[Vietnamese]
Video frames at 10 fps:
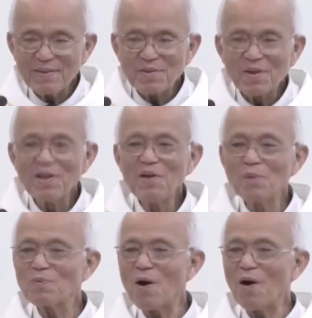cho nên
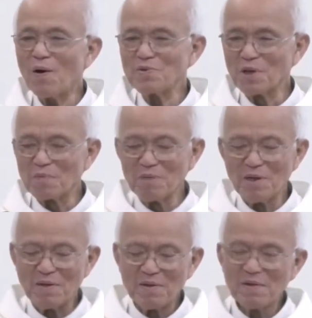lúc đó họ giật mình
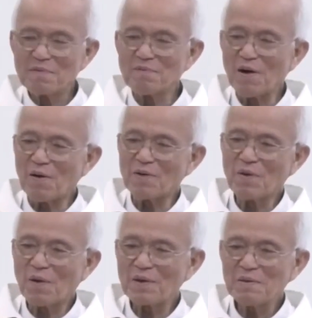và họ
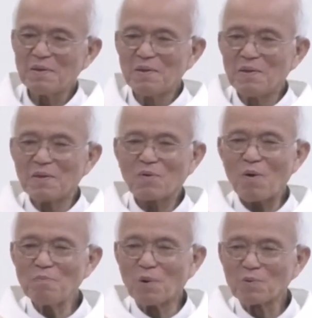nói có
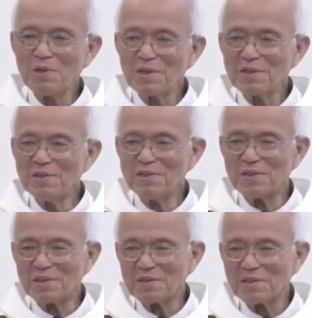một thiên
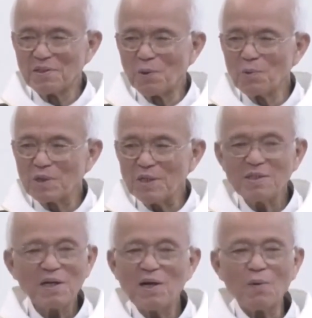đường dấu kính
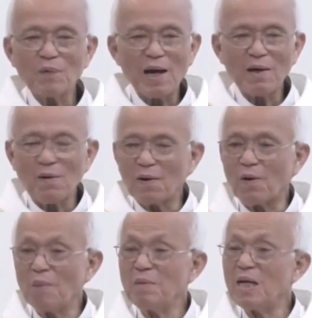chứ lâu nay họ
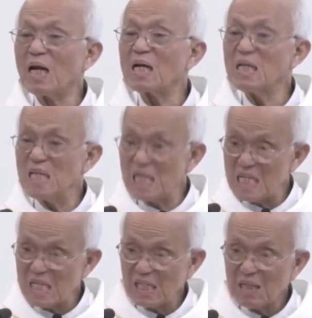gọi mình là cái gì
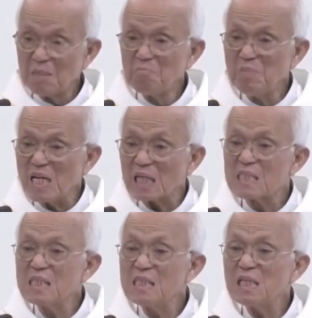miệt
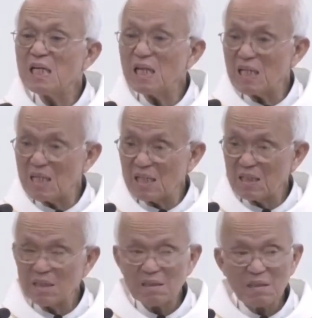dưới
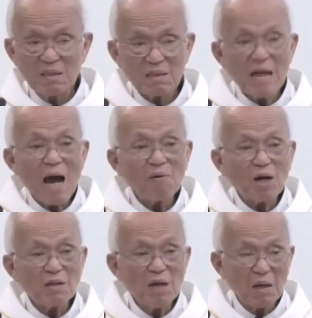đau
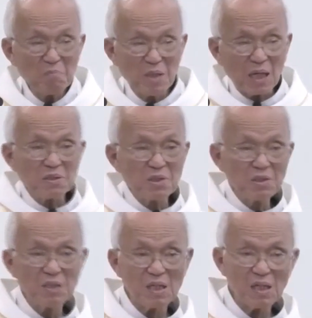under miệt
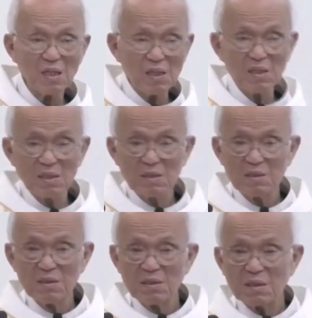dưới
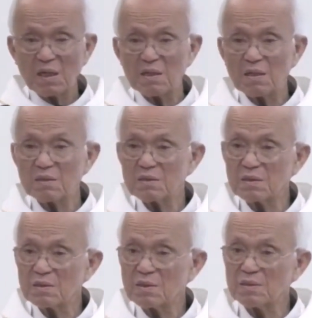nghe nó
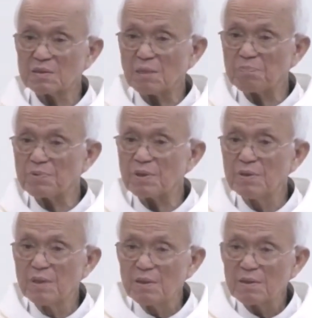sắp
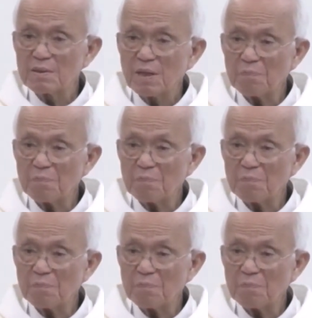thấp